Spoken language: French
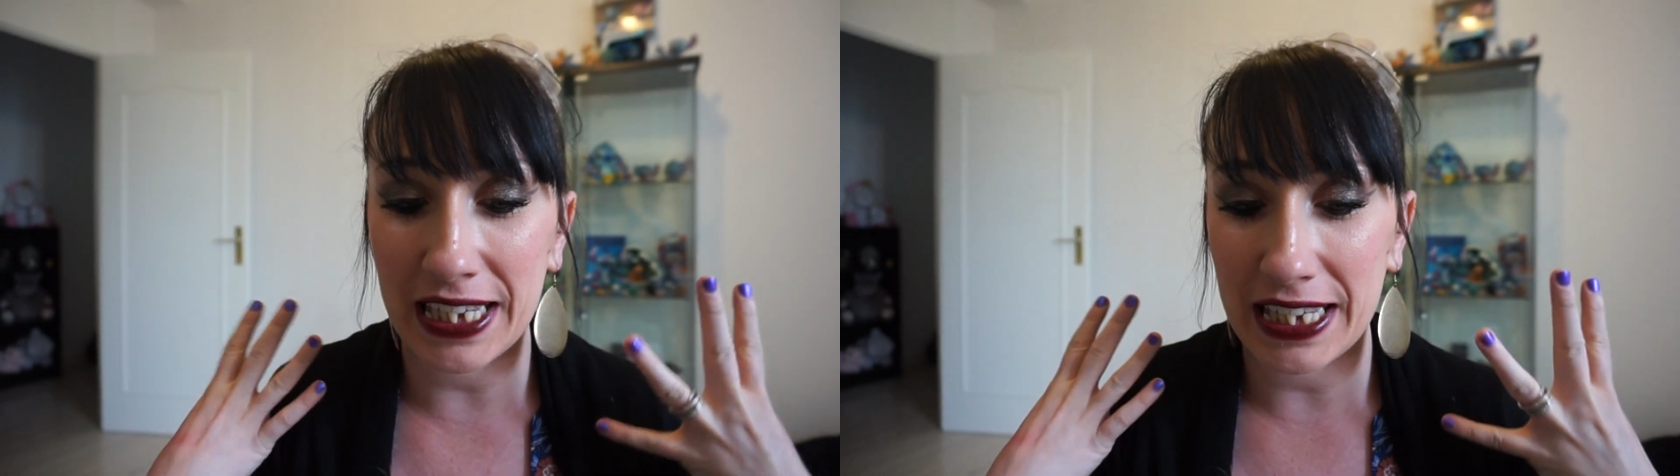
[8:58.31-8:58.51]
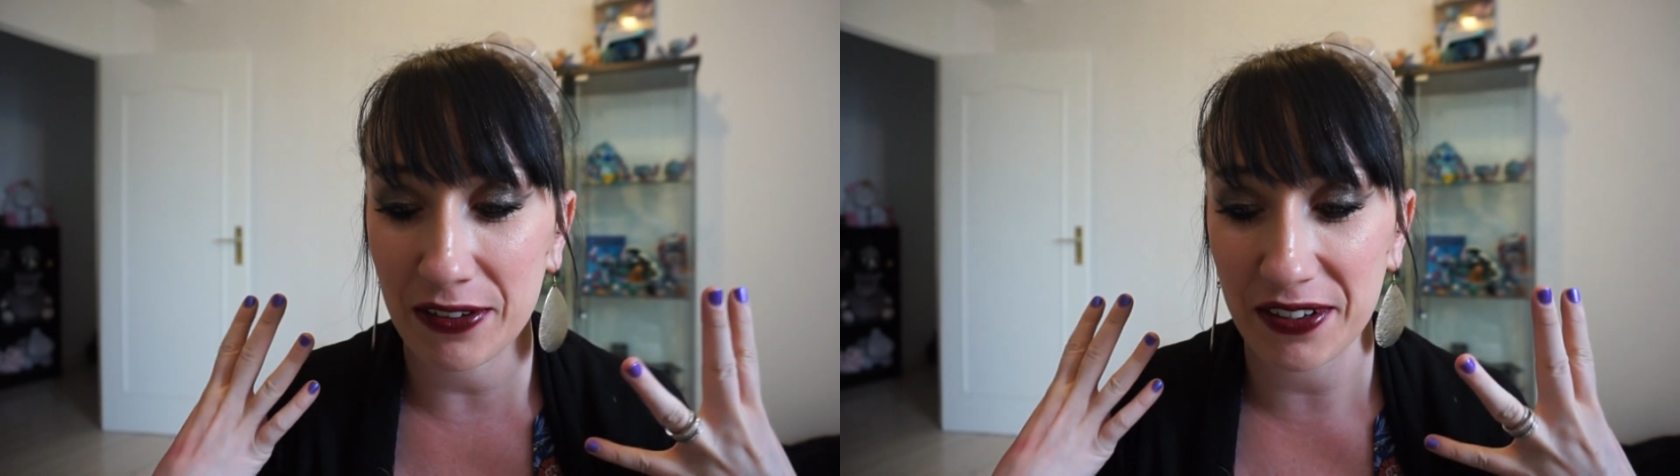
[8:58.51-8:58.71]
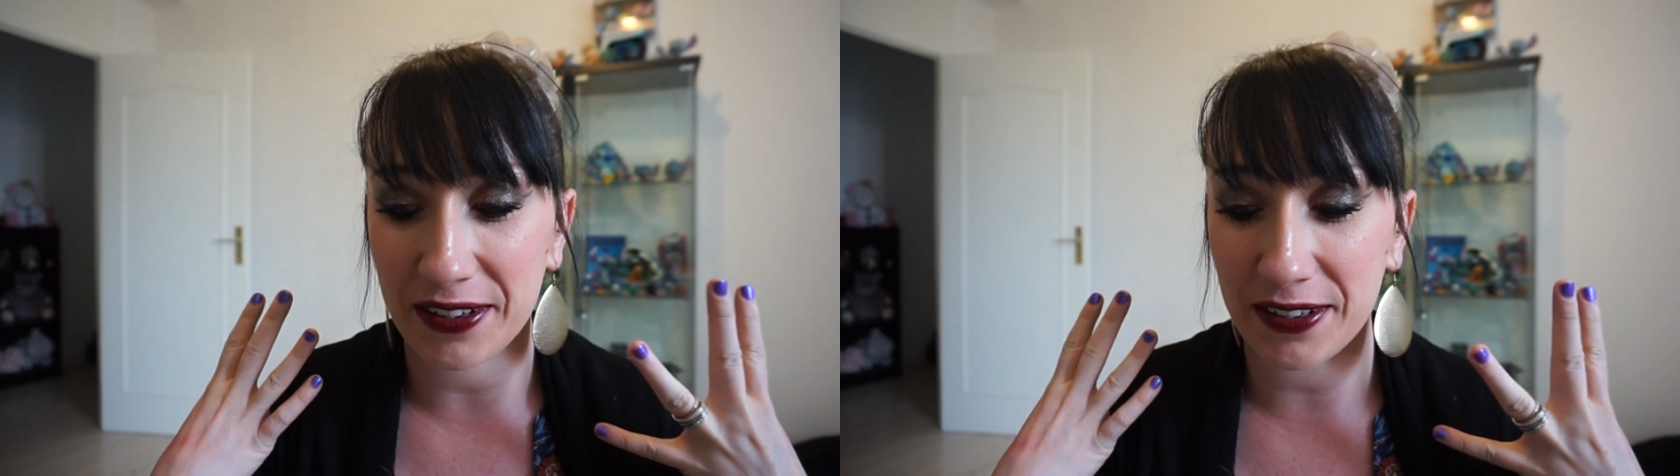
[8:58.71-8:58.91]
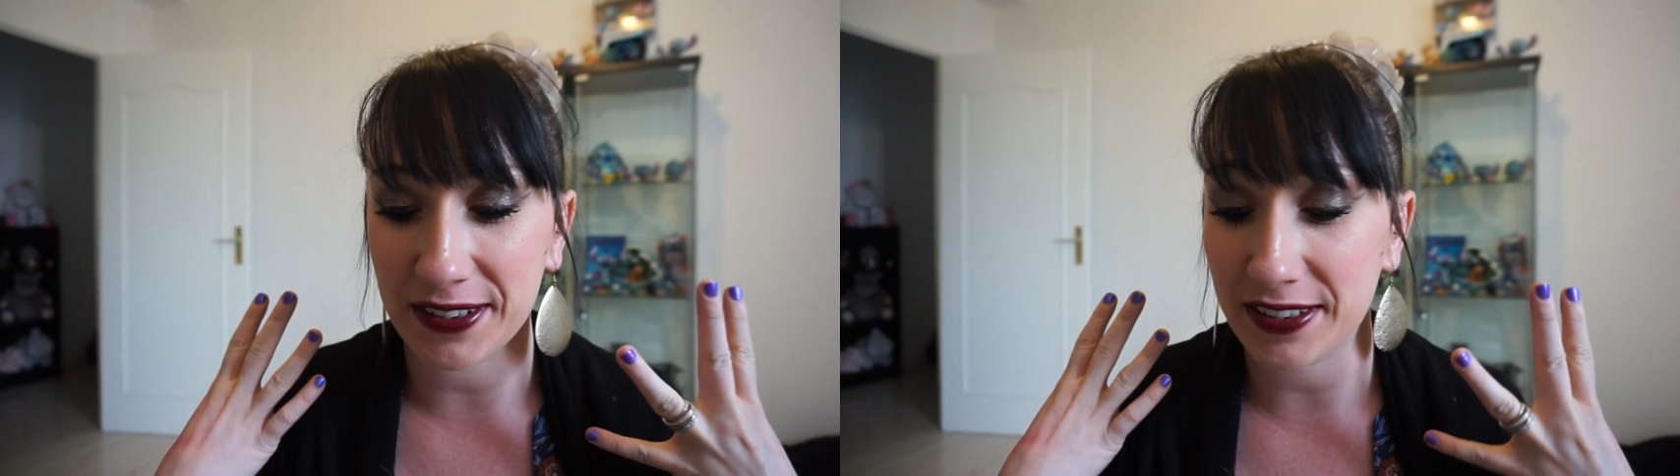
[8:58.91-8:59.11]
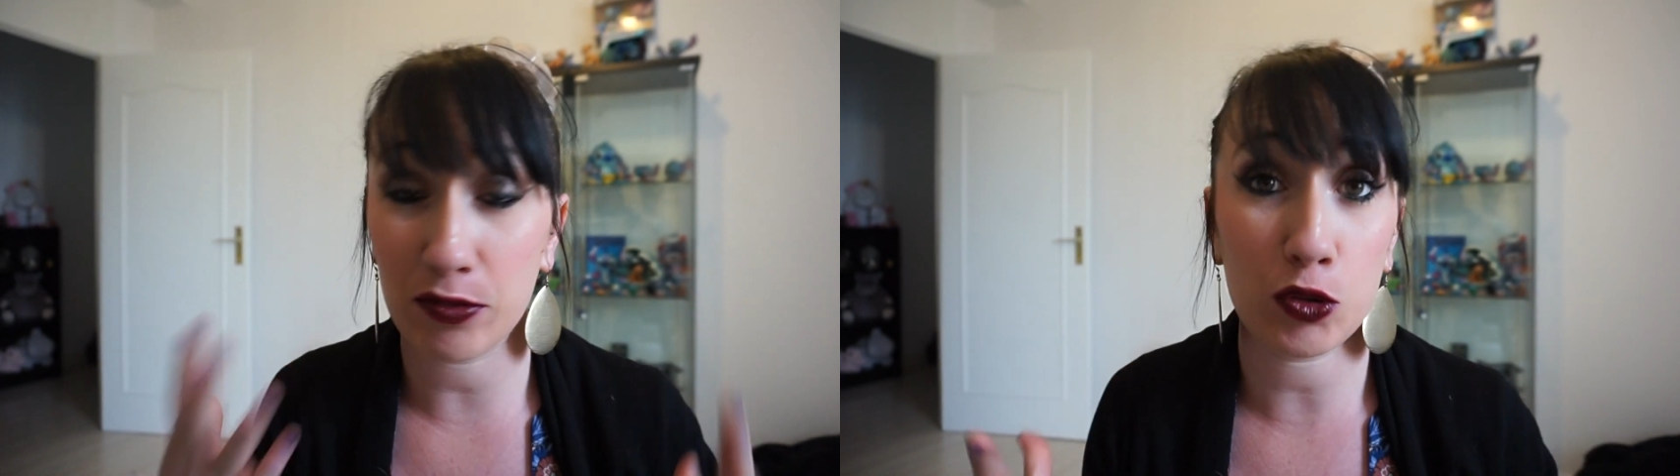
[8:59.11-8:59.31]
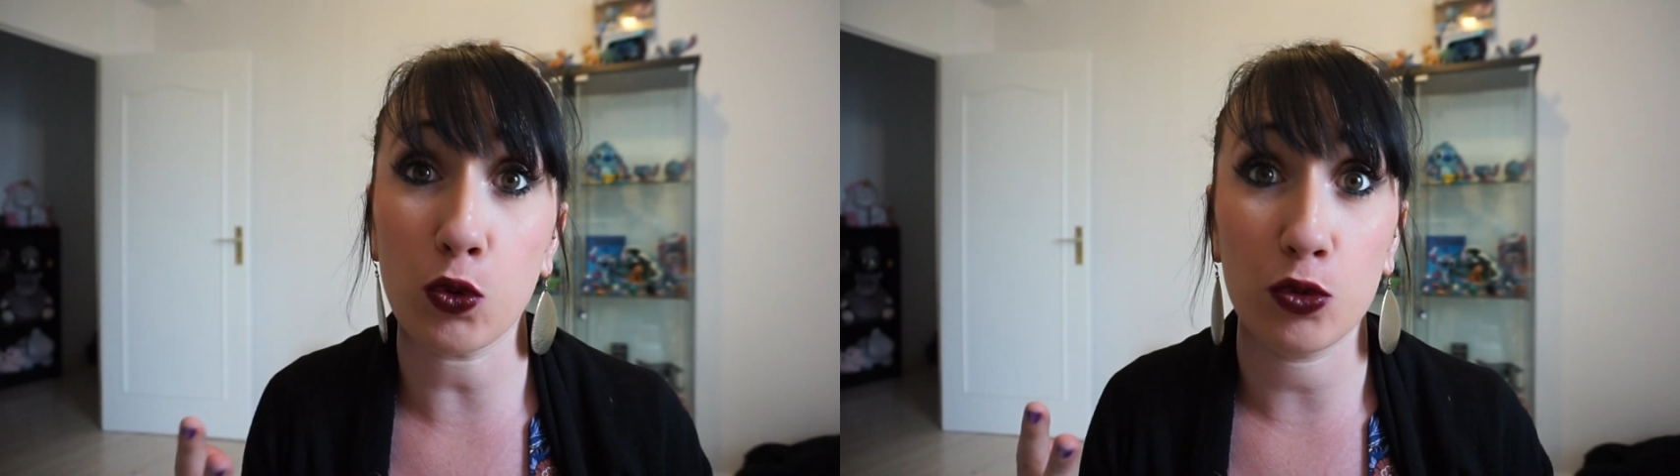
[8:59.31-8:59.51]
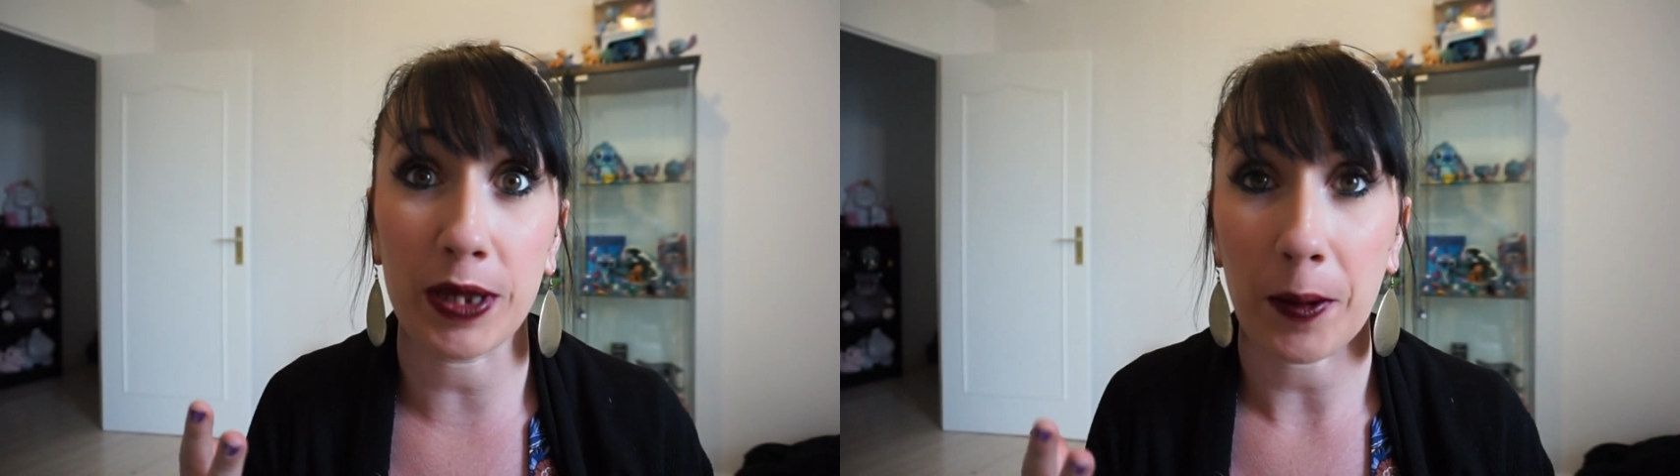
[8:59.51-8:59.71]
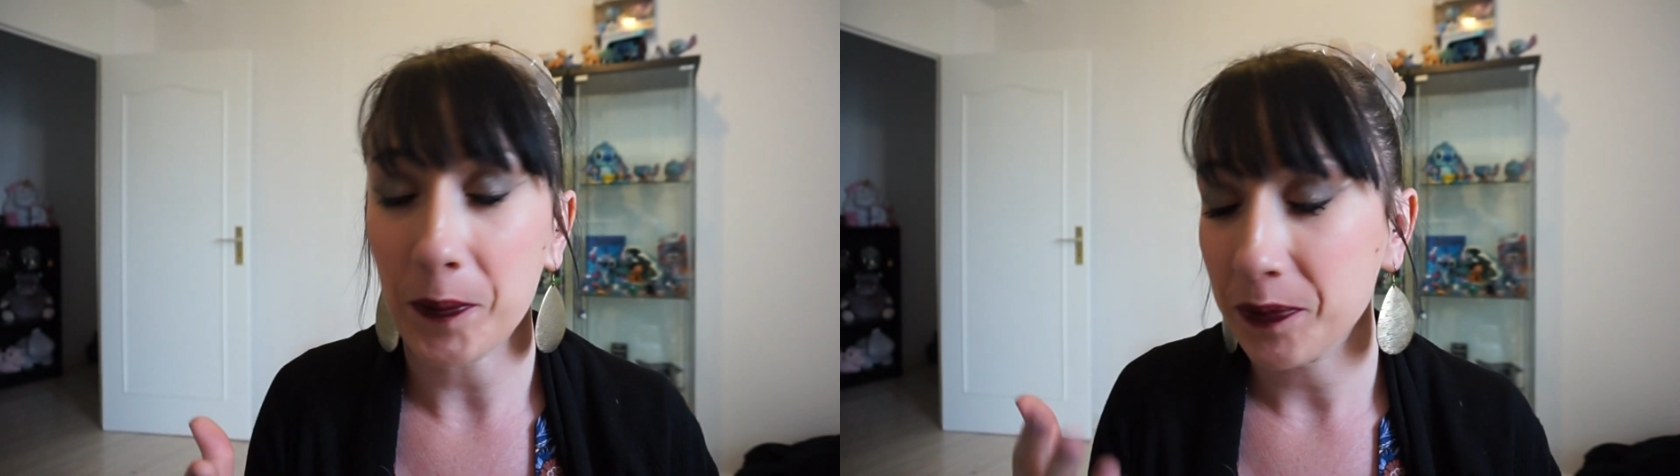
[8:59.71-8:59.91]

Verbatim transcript: et euh, ça fait trop du bien.